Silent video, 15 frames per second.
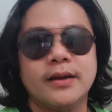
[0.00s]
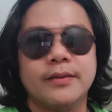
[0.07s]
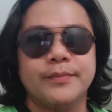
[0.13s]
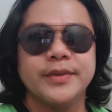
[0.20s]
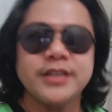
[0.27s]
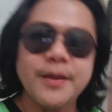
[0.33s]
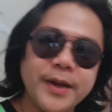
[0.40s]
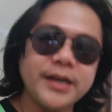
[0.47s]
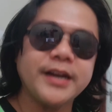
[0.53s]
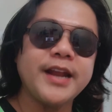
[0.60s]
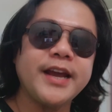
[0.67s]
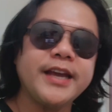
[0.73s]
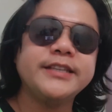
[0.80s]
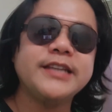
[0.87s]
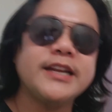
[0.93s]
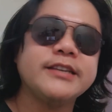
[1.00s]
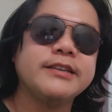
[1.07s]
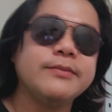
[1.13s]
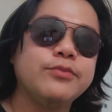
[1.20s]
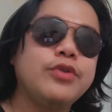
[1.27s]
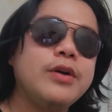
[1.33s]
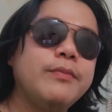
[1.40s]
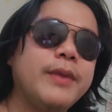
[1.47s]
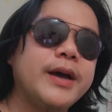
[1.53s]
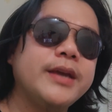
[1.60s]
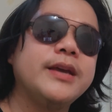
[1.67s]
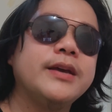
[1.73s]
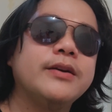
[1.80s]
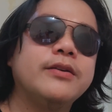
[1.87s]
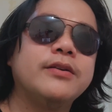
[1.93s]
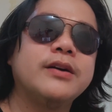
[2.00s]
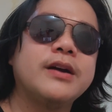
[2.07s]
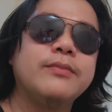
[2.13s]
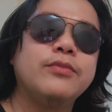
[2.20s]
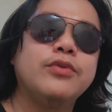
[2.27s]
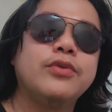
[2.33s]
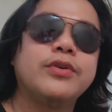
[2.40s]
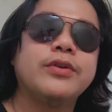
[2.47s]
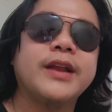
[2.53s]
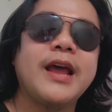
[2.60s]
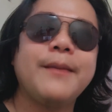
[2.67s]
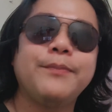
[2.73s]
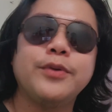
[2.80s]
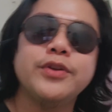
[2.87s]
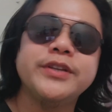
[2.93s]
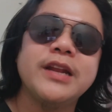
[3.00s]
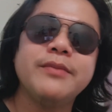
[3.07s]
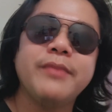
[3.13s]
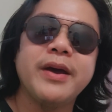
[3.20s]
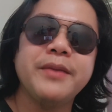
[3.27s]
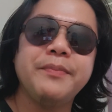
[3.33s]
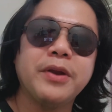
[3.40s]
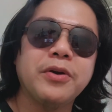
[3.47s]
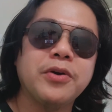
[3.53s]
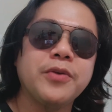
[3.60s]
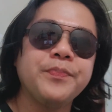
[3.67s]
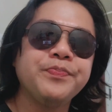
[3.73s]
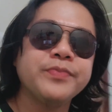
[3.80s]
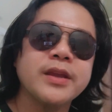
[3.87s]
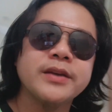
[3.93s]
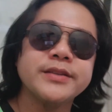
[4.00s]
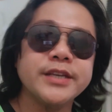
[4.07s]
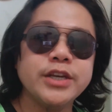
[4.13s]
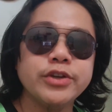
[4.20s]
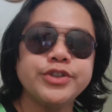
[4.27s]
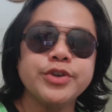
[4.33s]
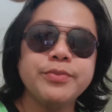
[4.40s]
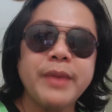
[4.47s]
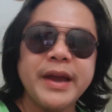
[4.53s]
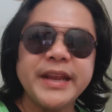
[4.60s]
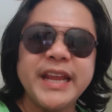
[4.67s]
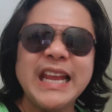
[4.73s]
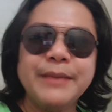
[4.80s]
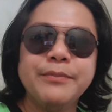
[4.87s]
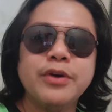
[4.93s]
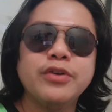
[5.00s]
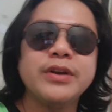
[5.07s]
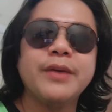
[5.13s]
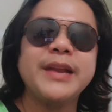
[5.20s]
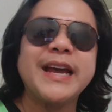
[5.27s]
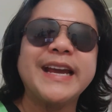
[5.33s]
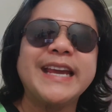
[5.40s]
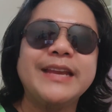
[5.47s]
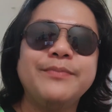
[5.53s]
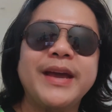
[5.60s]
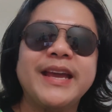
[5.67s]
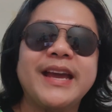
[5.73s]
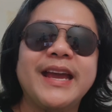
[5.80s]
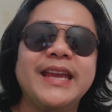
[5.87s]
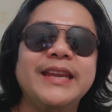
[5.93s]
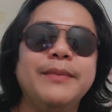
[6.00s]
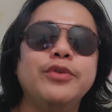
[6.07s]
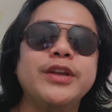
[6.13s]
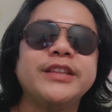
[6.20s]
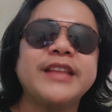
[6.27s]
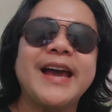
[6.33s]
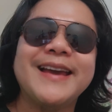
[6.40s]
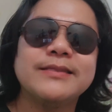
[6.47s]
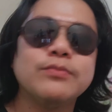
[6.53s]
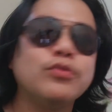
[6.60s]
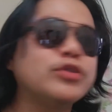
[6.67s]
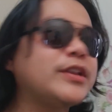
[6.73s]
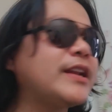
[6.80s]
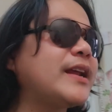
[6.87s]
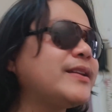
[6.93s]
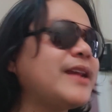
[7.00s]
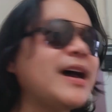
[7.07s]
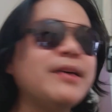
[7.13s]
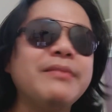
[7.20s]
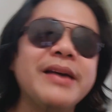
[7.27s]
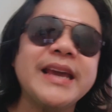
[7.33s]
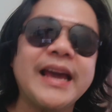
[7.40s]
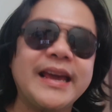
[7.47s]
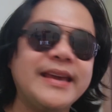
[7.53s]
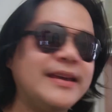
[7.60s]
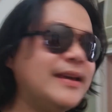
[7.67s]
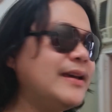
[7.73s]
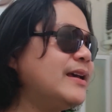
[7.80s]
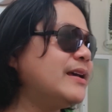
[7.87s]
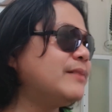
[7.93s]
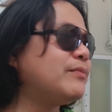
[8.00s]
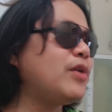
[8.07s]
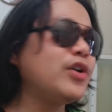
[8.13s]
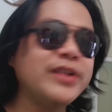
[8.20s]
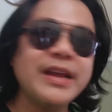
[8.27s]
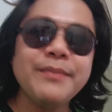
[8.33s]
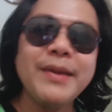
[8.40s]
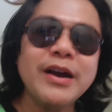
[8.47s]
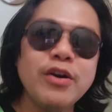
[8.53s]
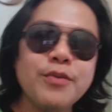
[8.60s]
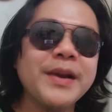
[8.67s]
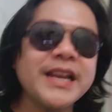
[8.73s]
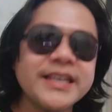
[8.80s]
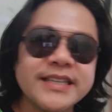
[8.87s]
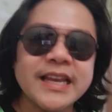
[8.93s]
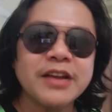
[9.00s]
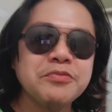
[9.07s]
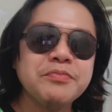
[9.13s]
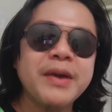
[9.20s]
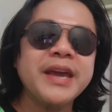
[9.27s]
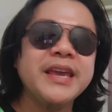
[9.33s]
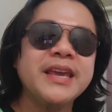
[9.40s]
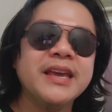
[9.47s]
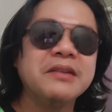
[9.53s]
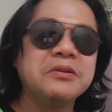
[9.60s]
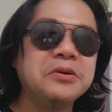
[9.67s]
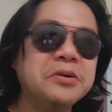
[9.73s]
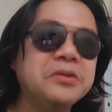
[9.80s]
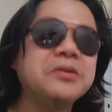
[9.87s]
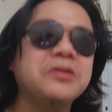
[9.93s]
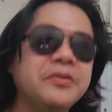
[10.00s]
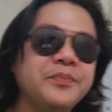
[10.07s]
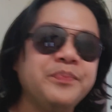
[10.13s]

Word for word: bisa pag nanangit sila si Moha bay, o nga mo re-upload sila bay, pero sa si YouTube bay, dili mo guna mananghit bay nga i-demonetize mo tanan bay kay mao gyud bagong palisiron bay. O